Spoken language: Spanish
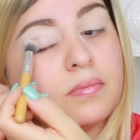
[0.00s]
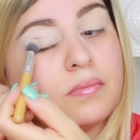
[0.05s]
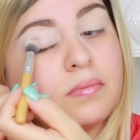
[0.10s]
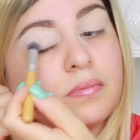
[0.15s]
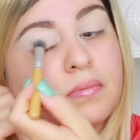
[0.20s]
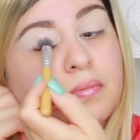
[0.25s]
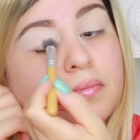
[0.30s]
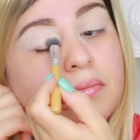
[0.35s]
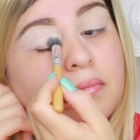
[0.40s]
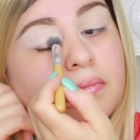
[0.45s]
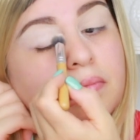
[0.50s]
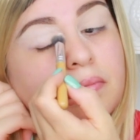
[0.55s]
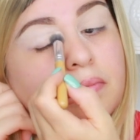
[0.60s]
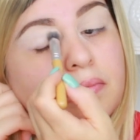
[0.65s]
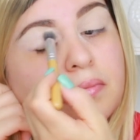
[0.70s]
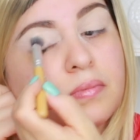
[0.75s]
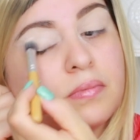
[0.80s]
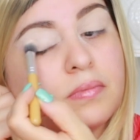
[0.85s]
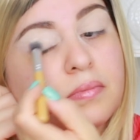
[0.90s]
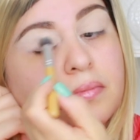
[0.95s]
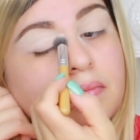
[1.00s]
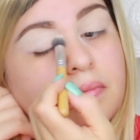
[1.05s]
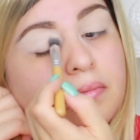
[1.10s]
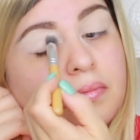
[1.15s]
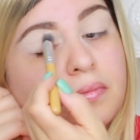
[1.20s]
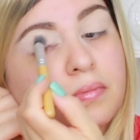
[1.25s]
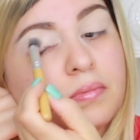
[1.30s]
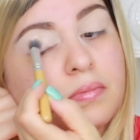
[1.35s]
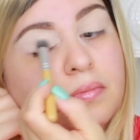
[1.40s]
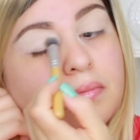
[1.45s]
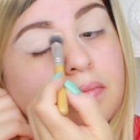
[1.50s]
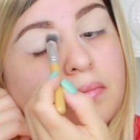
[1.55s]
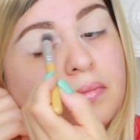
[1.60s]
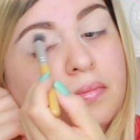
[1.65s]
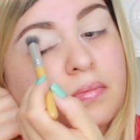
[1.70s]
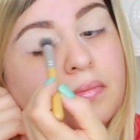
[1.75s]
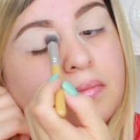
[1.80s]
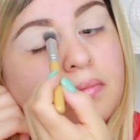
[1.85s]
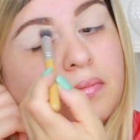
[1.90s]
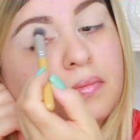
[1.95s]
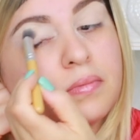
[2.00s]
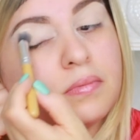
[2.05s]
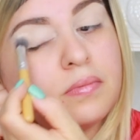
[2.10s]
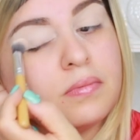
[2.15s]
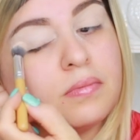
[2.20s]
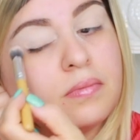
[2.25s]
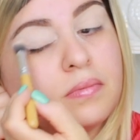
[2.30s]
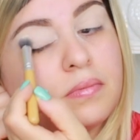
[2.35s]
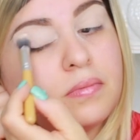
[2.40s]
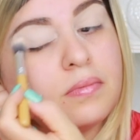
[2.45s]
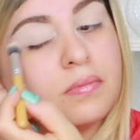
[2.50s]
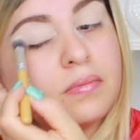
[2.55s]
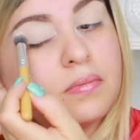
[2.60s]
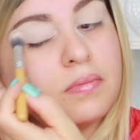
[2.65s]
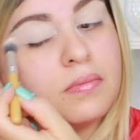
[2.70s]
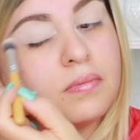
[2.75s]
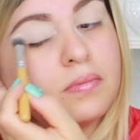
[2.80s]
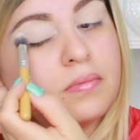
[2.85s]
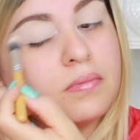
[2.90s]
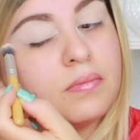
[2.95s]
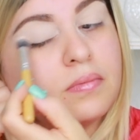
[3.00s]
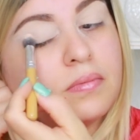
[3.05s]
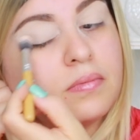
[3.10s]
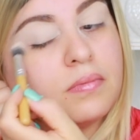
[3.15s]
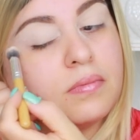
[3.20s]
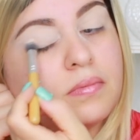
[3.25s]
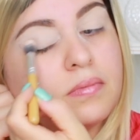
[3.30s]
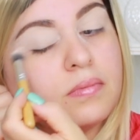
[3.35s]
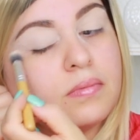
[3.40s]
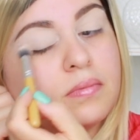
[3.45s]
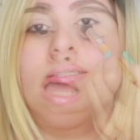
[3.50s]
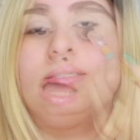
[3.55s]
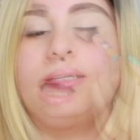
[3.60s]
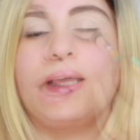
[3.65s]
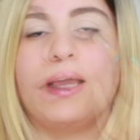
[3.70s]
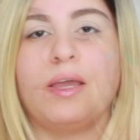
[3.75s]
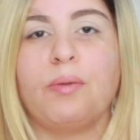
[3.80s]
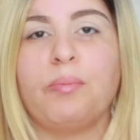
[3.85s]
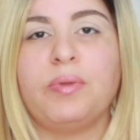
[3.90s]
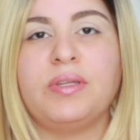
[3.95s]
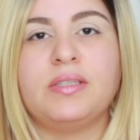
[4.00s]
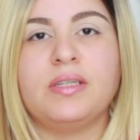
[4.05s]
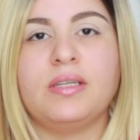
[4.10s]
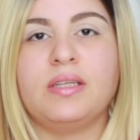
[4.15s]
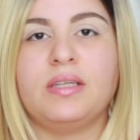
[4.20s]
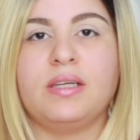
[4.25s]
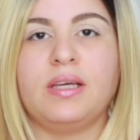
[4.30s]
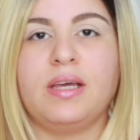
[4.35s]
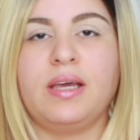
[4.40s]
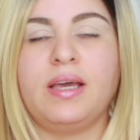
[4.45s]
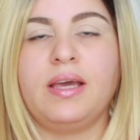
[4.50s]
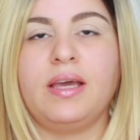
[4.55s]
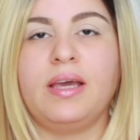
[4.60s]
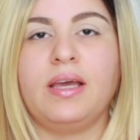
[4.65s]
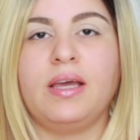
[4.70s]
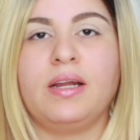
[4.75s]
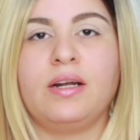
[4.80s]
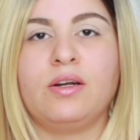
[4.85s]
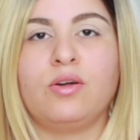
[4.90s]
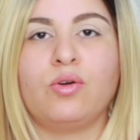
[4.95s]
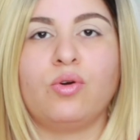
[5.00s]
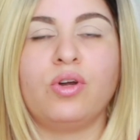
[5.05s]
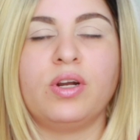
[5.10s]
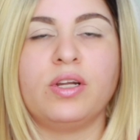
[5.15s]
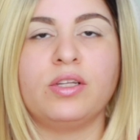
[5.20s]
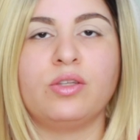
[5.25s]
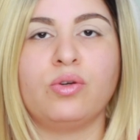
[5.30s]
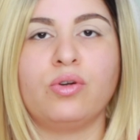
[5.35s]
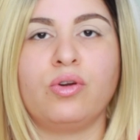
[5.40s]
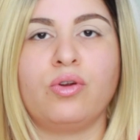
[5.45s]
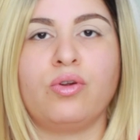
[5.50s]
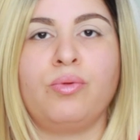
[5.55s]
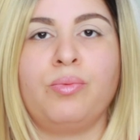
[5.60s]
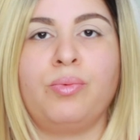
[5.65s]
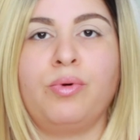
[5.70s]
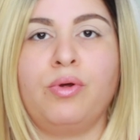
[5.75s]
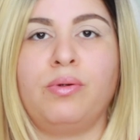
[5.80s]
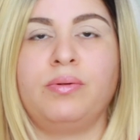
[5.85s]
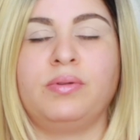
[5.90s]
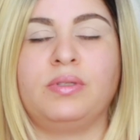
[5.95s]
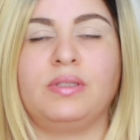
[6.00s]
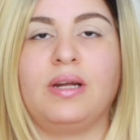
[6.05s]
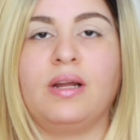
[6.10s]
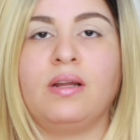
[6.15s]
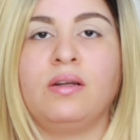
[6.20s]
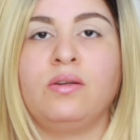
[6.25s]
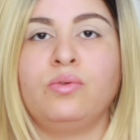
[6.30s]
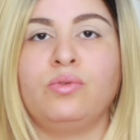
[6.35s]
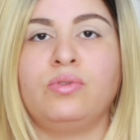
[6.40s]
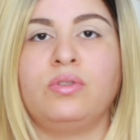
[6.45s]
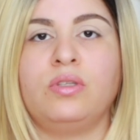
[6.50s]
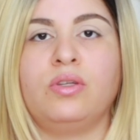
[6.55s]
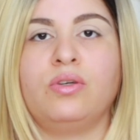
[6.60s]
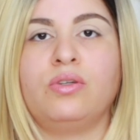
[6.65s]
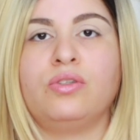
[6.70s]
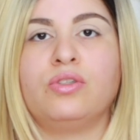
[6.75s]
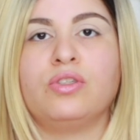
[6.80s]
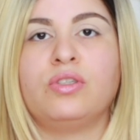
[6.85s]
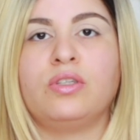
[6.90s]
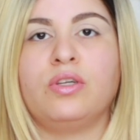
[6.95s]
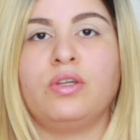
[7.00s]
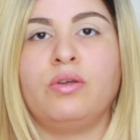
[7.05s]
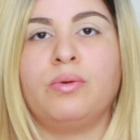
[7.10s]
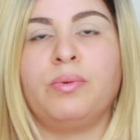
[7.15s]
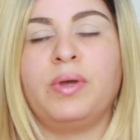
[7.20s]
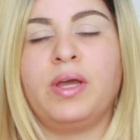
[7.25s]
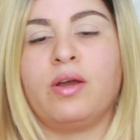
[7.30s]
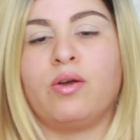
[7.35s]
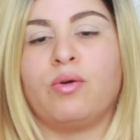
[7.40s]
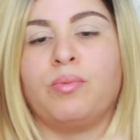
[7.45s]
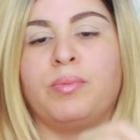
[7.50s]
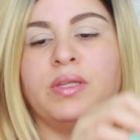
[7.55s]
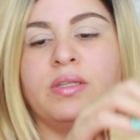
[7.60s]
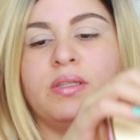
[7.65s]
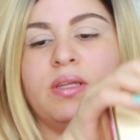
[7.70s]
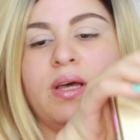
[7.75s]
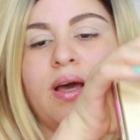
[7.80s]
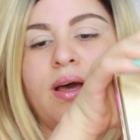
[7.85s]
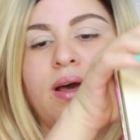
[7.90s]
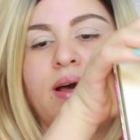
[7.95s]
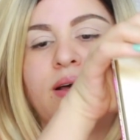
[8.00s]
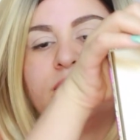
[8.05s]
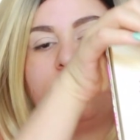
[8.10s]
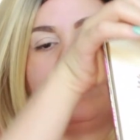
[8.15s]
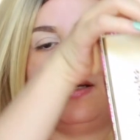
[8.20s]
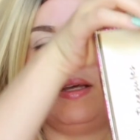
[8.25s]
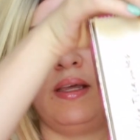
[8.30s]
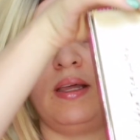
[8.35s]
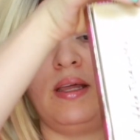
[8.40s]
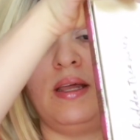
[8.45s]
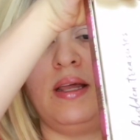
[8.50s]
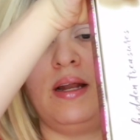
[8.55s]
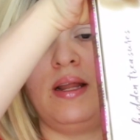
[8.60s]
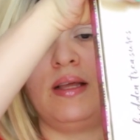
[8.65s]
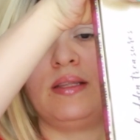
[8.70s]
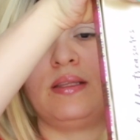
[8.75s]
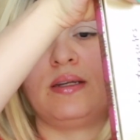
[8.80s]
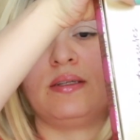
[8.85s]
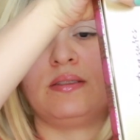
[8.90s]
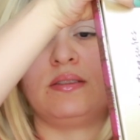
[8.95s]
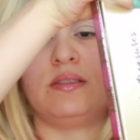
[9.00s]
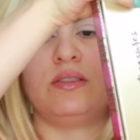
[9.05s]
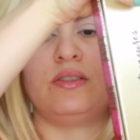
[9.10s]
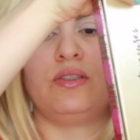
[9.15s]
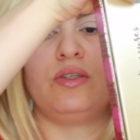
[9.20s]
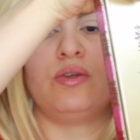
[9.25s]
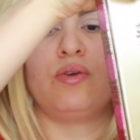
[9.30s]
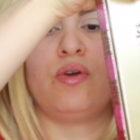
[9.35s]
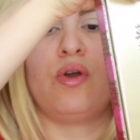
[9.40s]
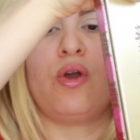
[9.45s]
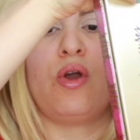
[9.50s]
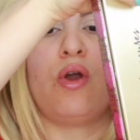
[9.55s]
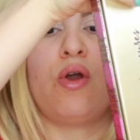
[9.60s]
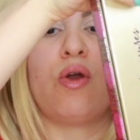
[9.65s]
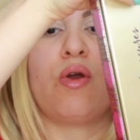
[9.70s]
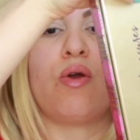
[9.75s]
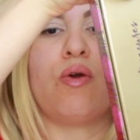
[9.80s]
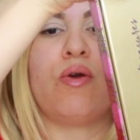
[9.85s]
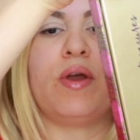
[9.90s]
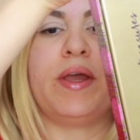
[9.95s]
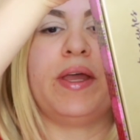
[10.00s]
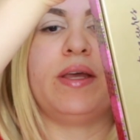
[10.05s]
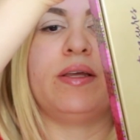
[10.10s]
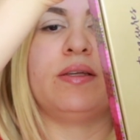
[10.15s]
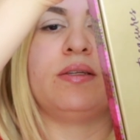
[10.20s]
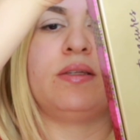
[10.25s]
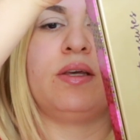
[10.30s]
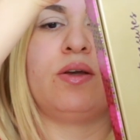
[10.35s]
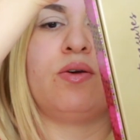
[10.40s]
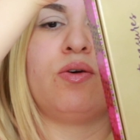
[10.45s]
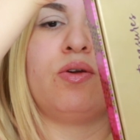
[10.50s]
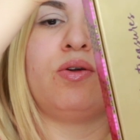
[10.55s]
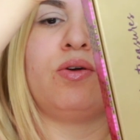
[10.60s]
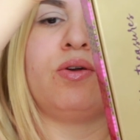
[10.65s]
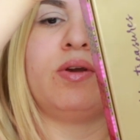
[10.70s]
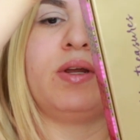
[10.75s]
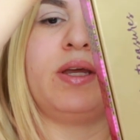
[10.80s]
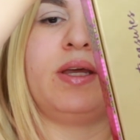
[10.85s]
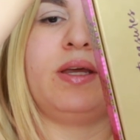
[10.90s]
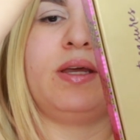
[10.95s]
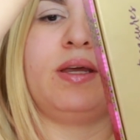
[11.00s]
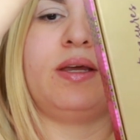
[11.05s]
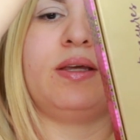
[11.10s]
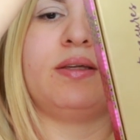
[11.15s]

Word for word: en todo mi ojo para sellar esa área ya que me sellé el corrector con el post translúcido, entonces yo voy a comenzar a hacer la transición con este color que